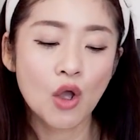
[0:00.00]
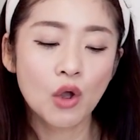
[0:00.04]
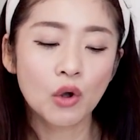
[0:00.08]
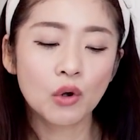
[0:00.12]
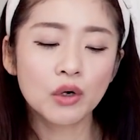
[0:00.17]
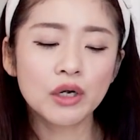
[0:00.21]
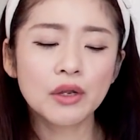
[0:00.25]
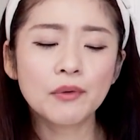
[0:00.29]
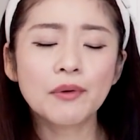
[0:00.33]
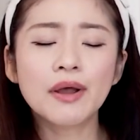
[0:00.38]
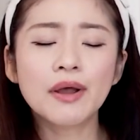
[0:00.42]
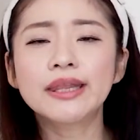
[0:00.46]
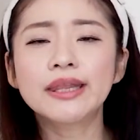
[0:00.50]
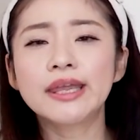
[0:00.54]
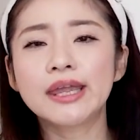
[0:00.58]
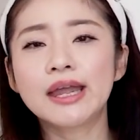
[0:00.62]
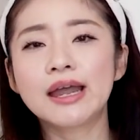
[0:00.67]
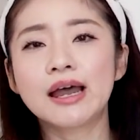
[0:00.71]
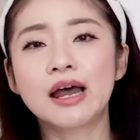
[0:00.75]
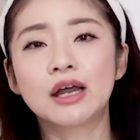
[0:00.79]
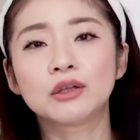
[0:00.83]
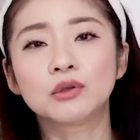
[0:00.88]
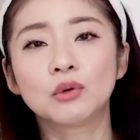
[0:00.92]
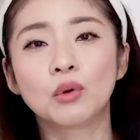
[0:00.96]
これ
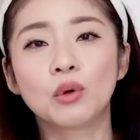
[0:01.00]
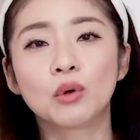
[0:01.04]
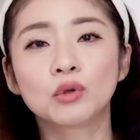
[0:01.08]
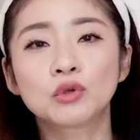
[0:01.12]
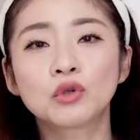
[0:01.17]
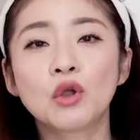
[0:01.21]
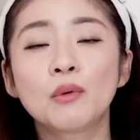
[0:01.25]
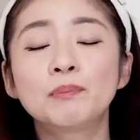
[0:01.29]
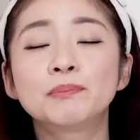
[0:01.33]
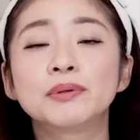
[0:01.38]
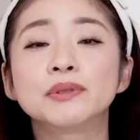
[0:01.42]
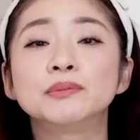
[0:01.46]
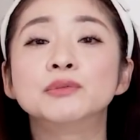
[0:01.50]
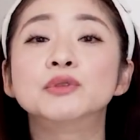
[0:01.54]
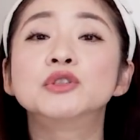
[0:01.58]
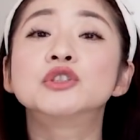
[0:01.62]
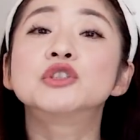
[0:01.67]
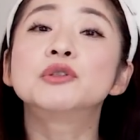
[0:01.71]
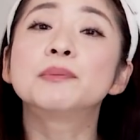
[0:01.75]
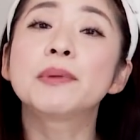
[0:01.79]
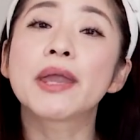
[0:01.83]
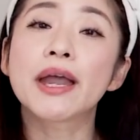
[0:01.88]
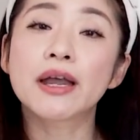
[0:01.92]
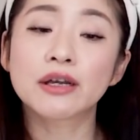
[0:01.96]
はね、あの、トップ
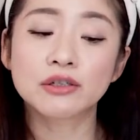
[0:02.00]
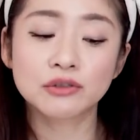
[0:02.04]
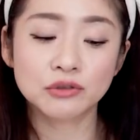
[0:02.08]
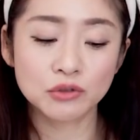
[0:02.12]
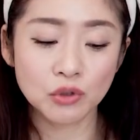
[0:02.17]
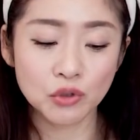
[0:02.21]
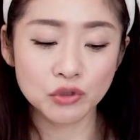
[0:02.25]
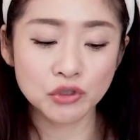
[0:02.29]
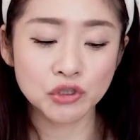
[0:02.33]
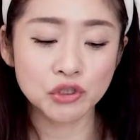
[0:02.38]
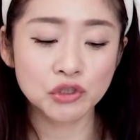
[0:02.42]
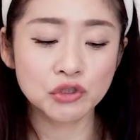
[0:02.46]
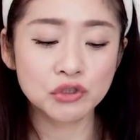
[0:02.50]
娘役の就